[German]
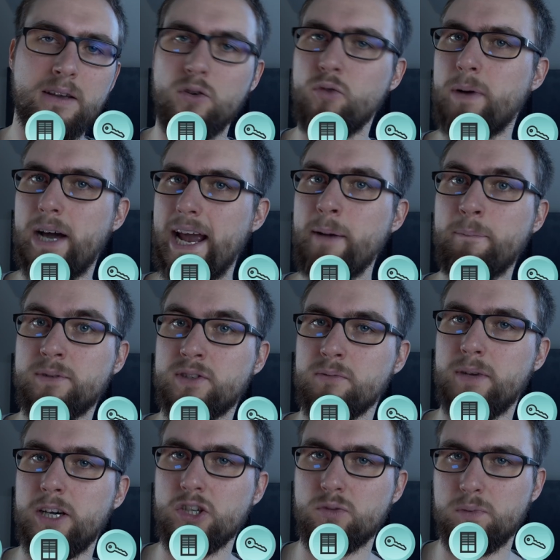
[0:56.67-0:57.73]
über App zum
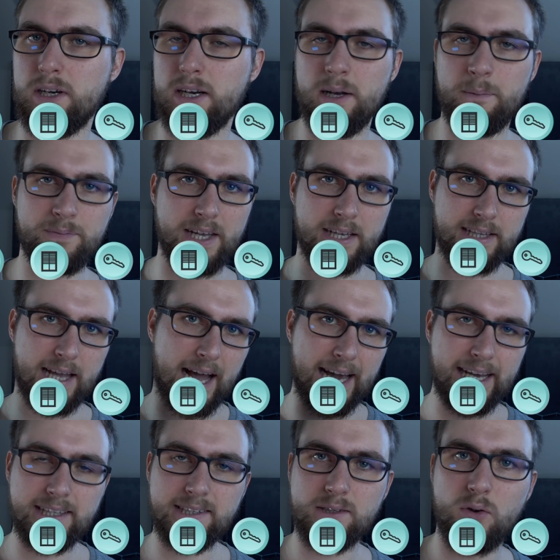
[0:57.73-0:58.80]
Beispiel. Ähm, dann
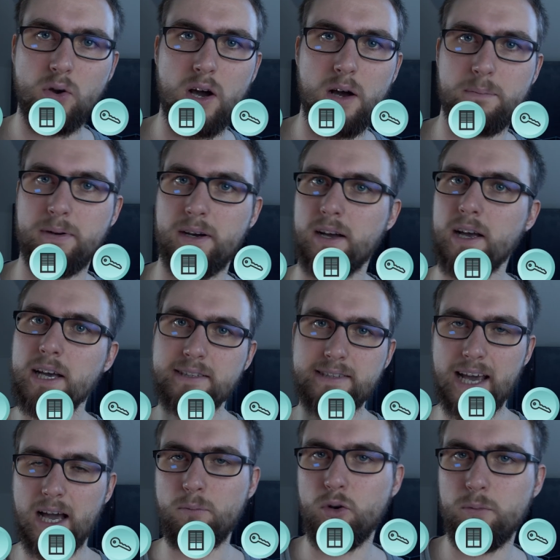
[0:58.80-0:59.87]
Heizkörper,
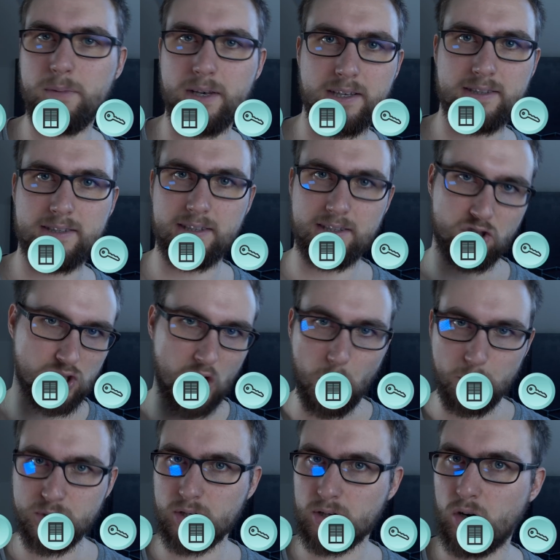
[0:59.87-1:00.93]
Thermomix,
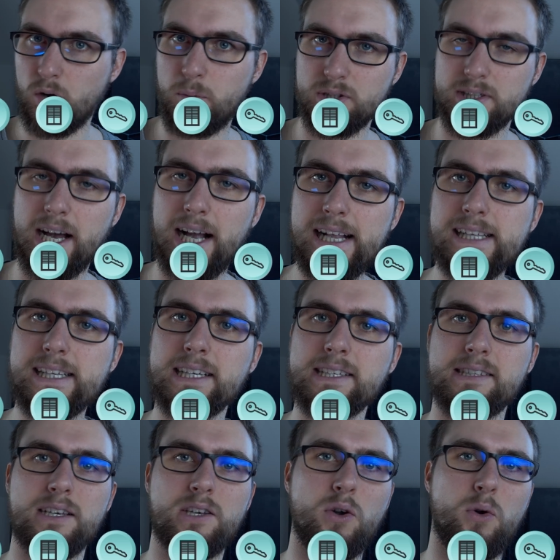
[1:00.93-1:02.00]
Staubsaugerroboter, all
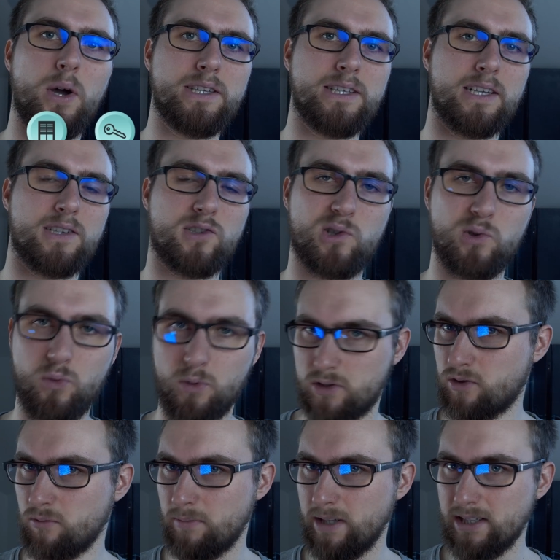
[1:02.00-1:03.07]
das gehört dazu,
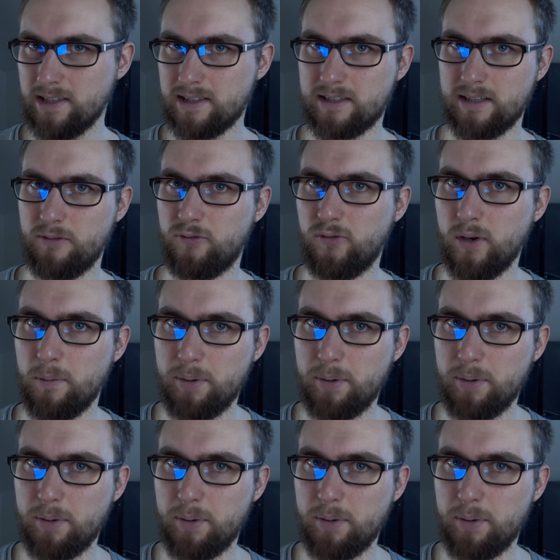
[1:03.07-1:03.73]
zumindest für